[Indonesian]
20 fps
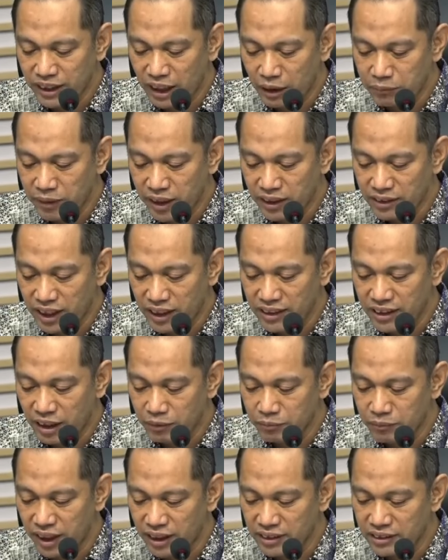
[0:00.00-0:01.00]
pendapatan
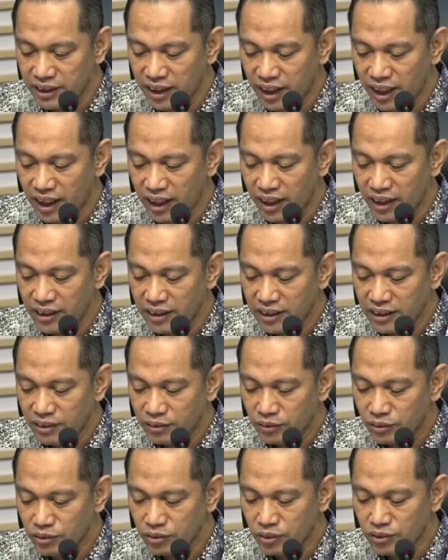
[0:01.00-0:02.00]
dan belanja
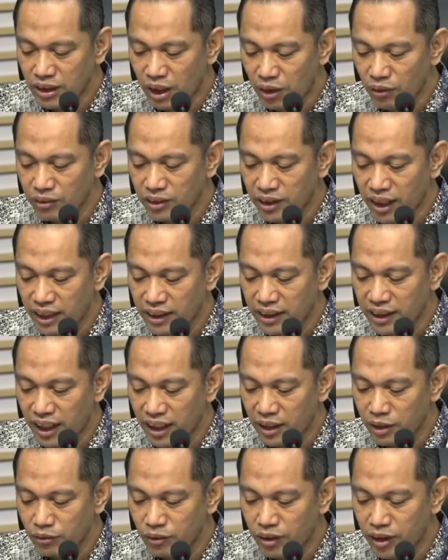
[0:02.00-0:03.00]
untuk tahun
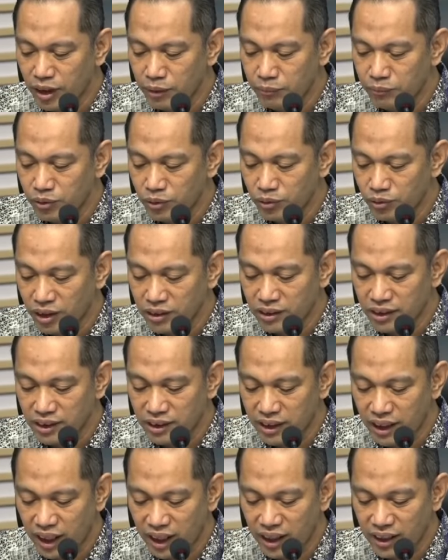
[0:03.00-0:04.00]
anggaran
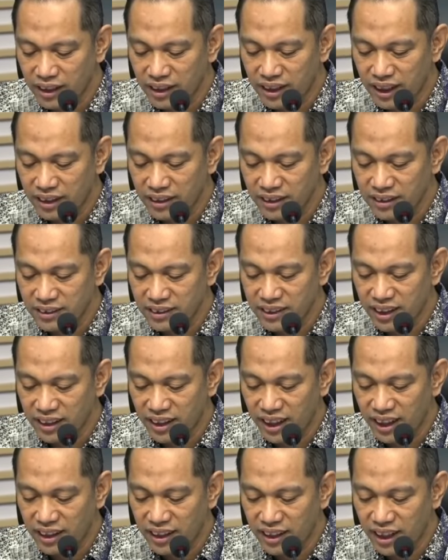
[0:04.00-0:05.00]
2023 dengan
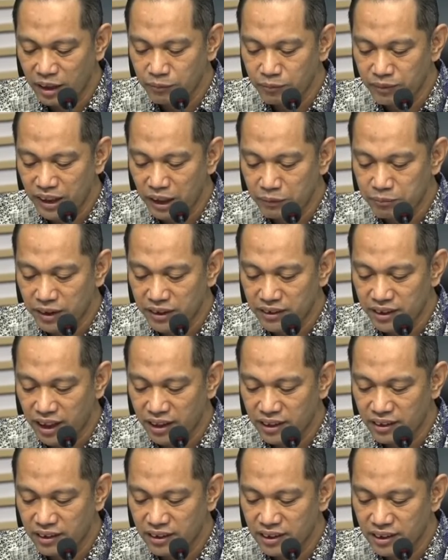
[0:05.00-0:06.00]
rincian anggaran
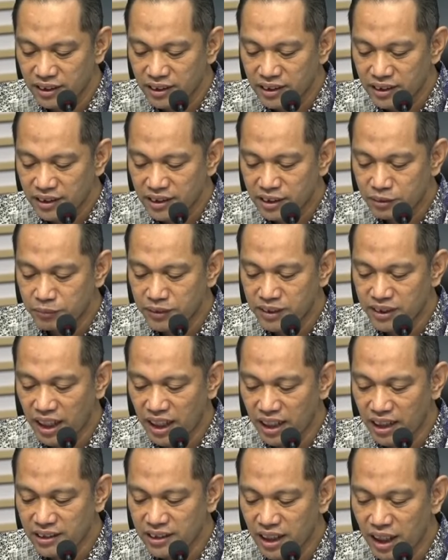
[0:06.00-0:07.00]
pendapatan
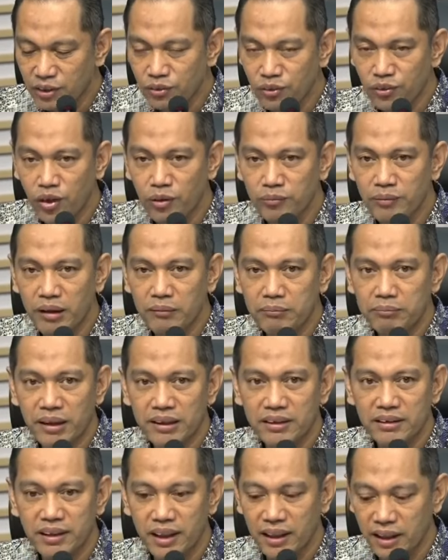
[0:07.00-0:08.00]
sebesar 1,4
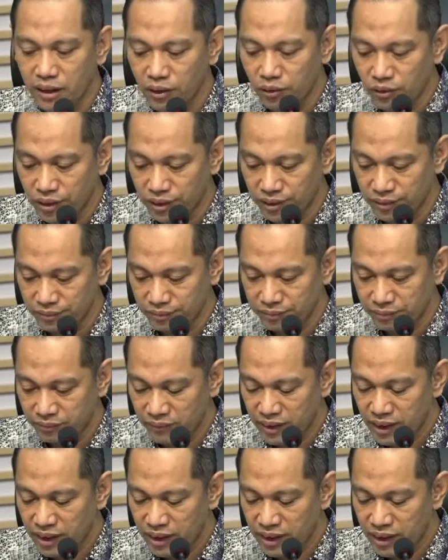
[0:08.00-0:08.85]
triliun